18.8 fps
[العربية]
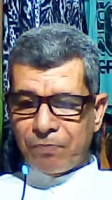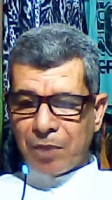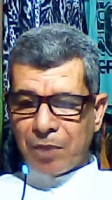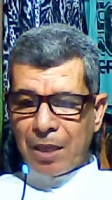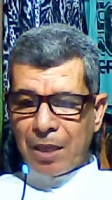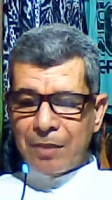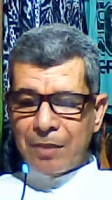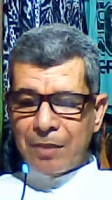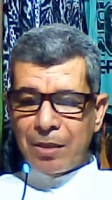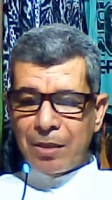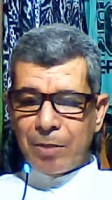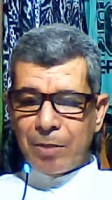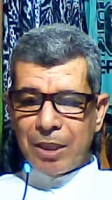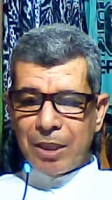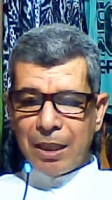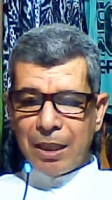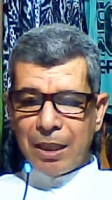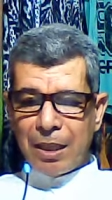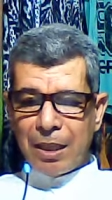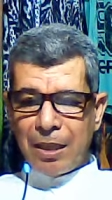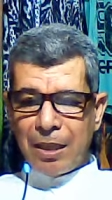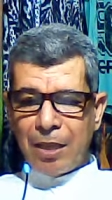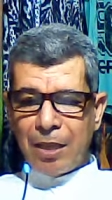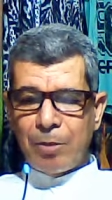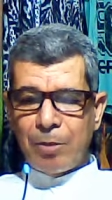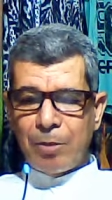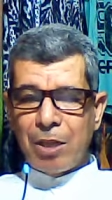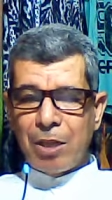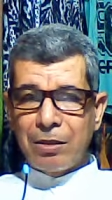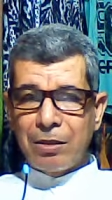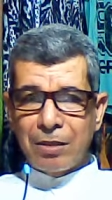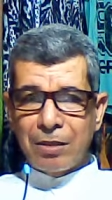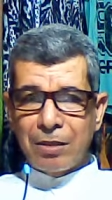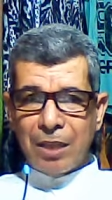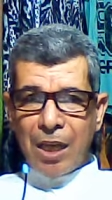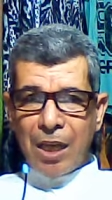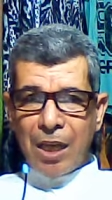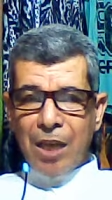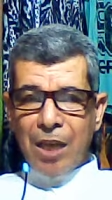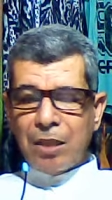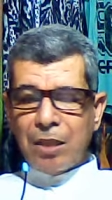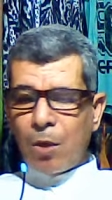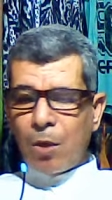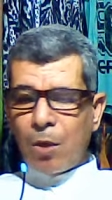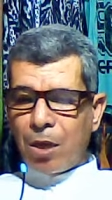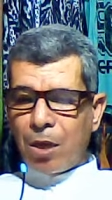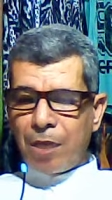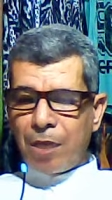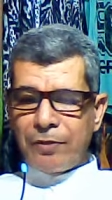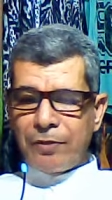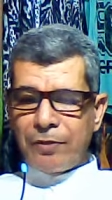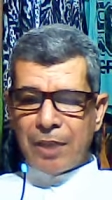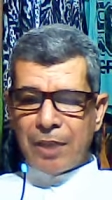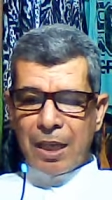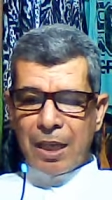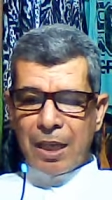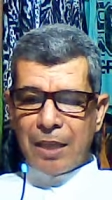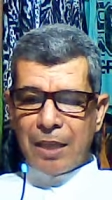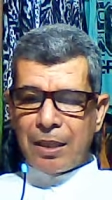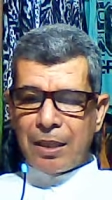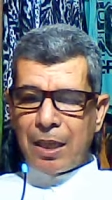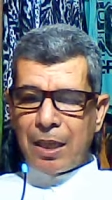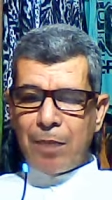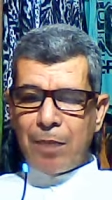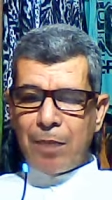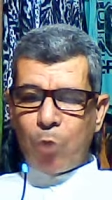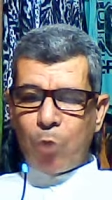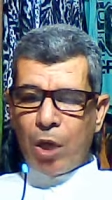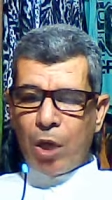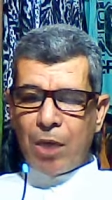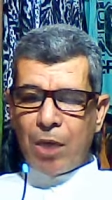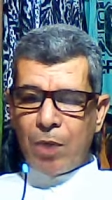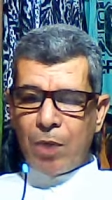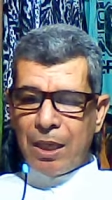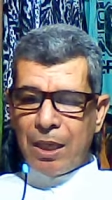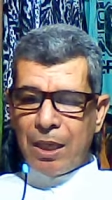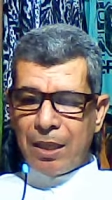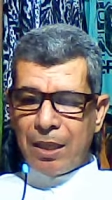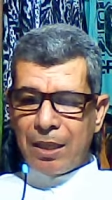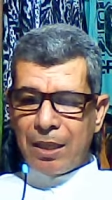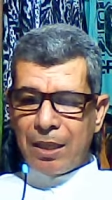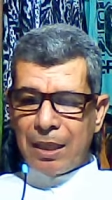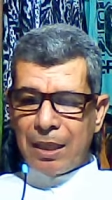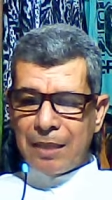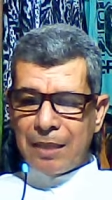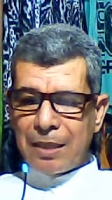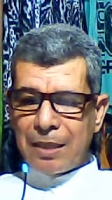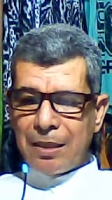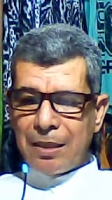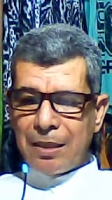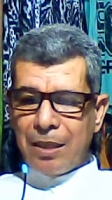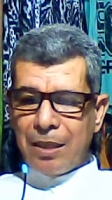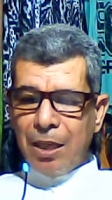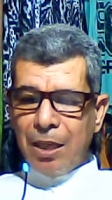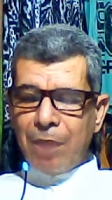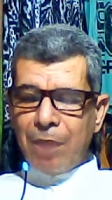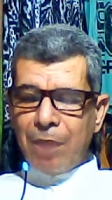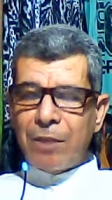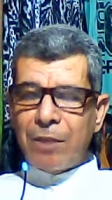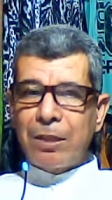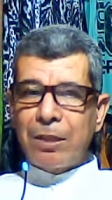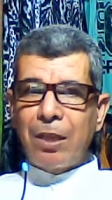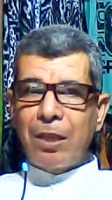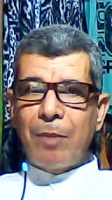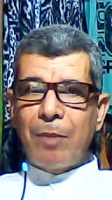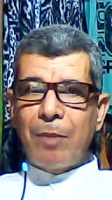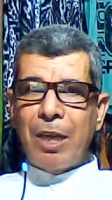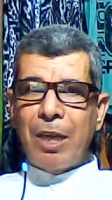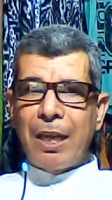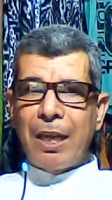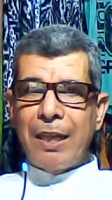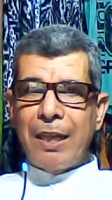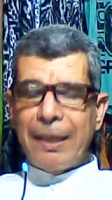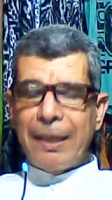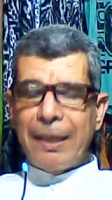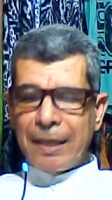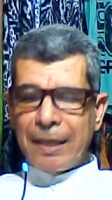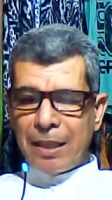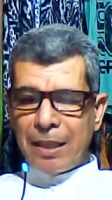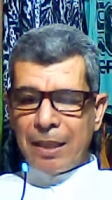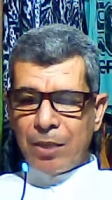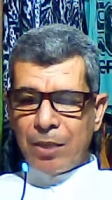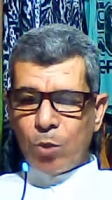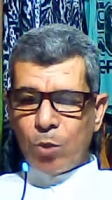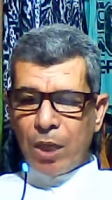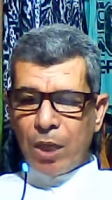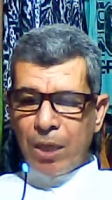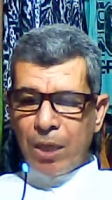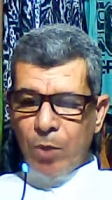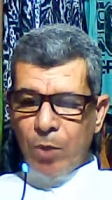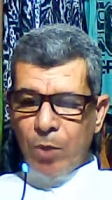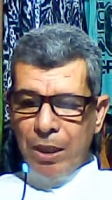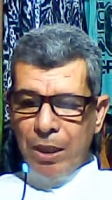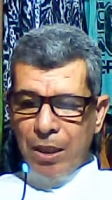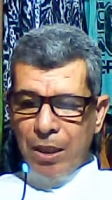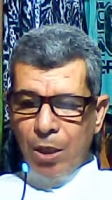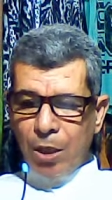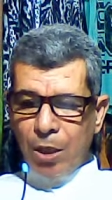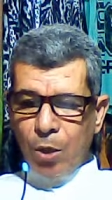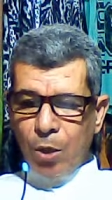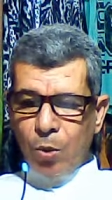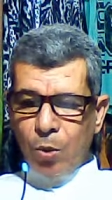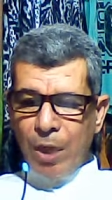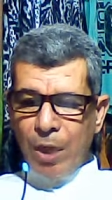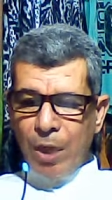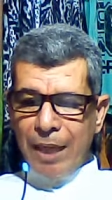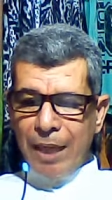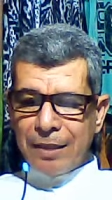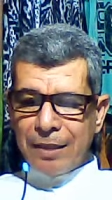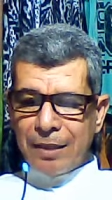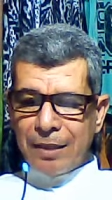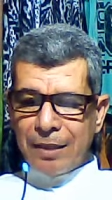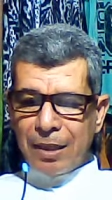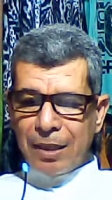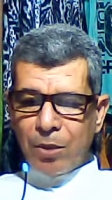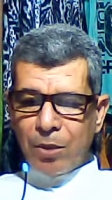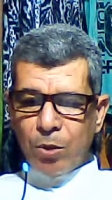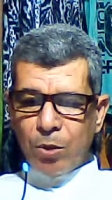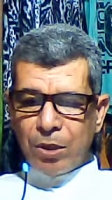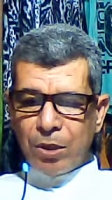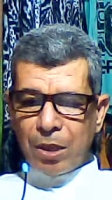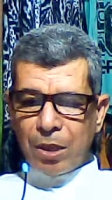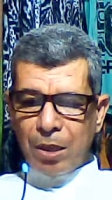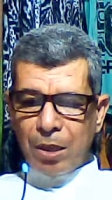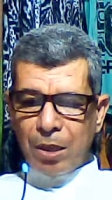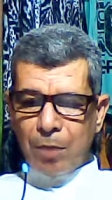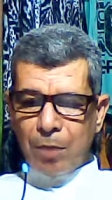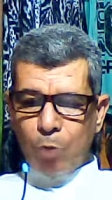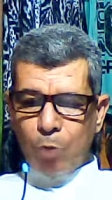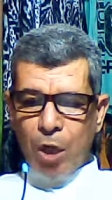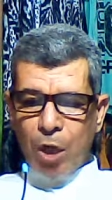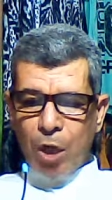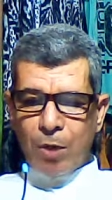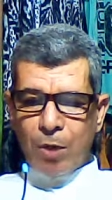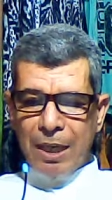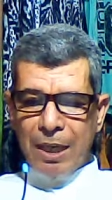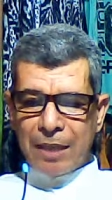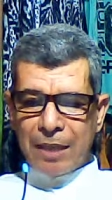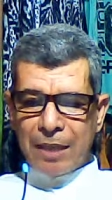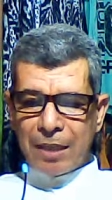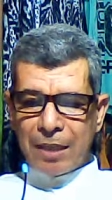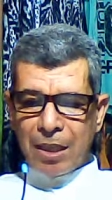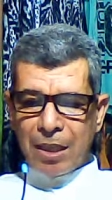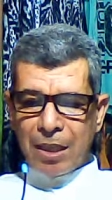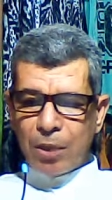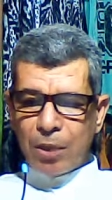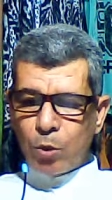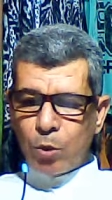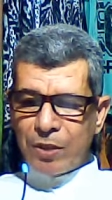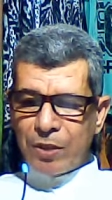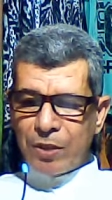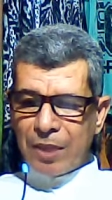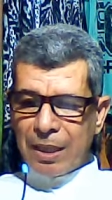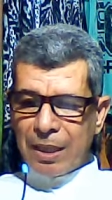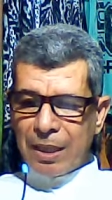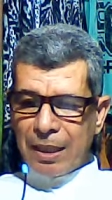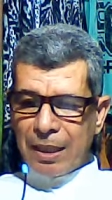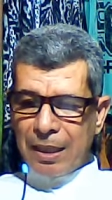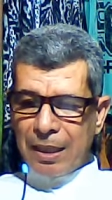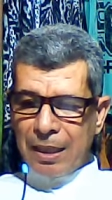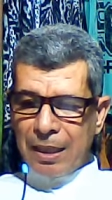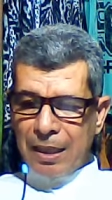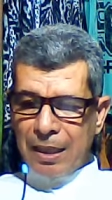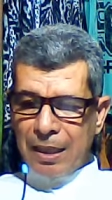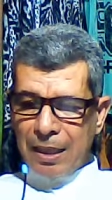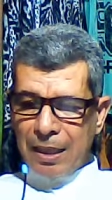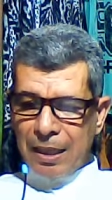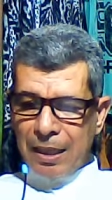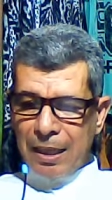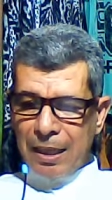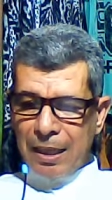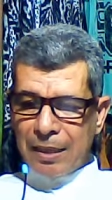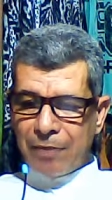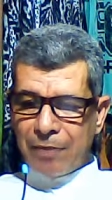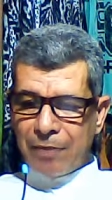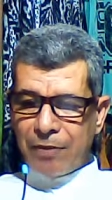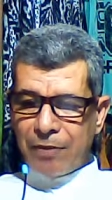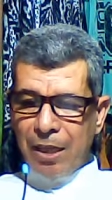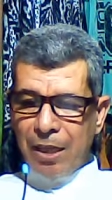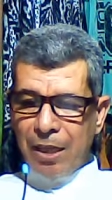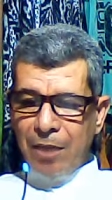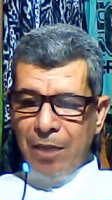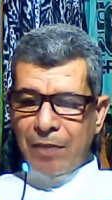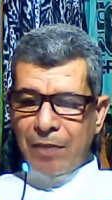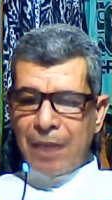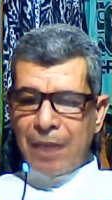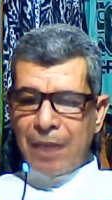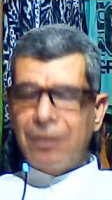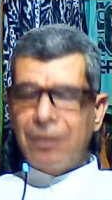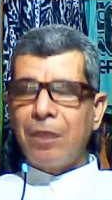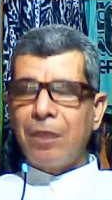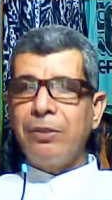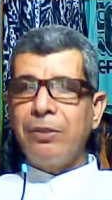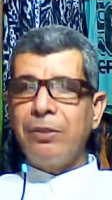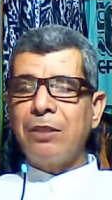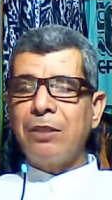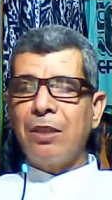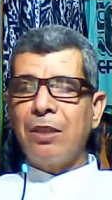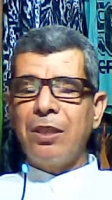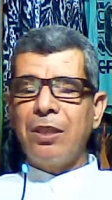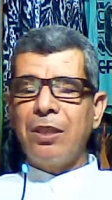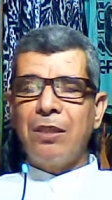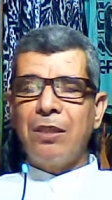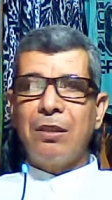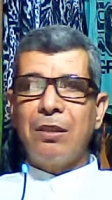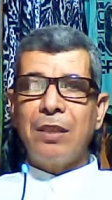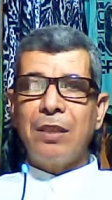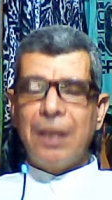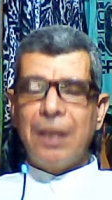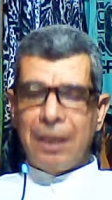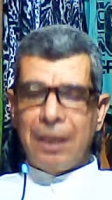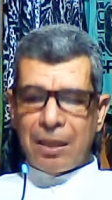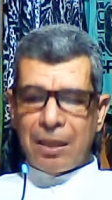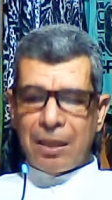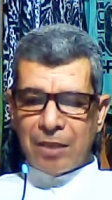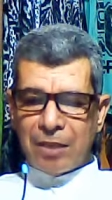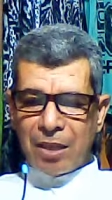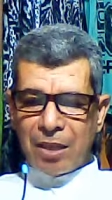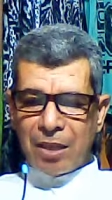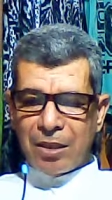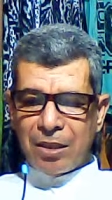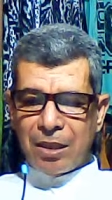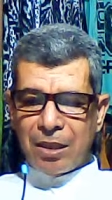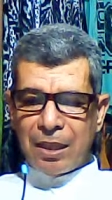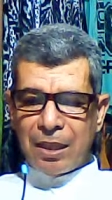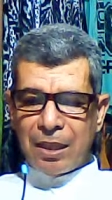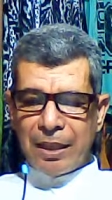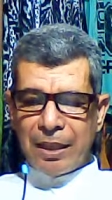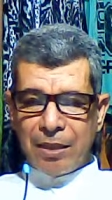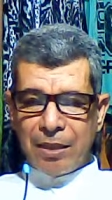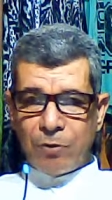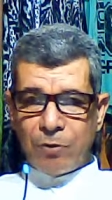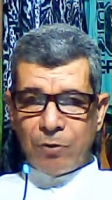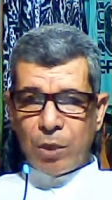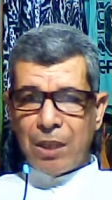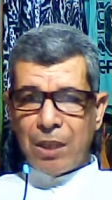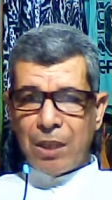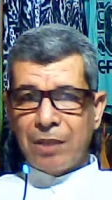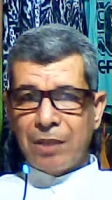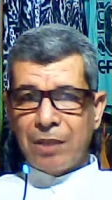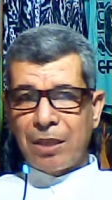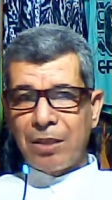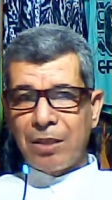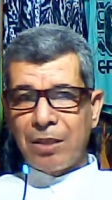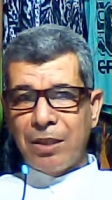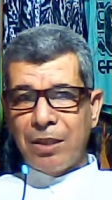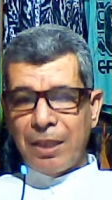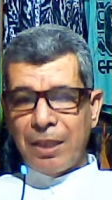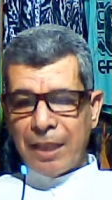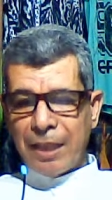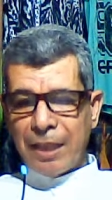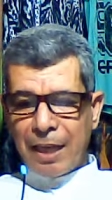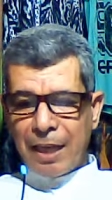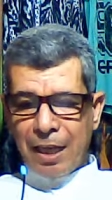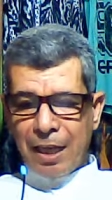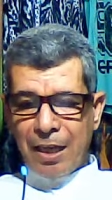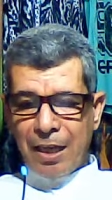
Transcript: أصابني الإحباط توقفت عن المحاولة إذا فطالما أنك تحاول وأنت كنت محاولاتك لا توصلك إلى الهدف فأنت في طريقك إلى تحقيق الهدف وإلى تحقيق النجاح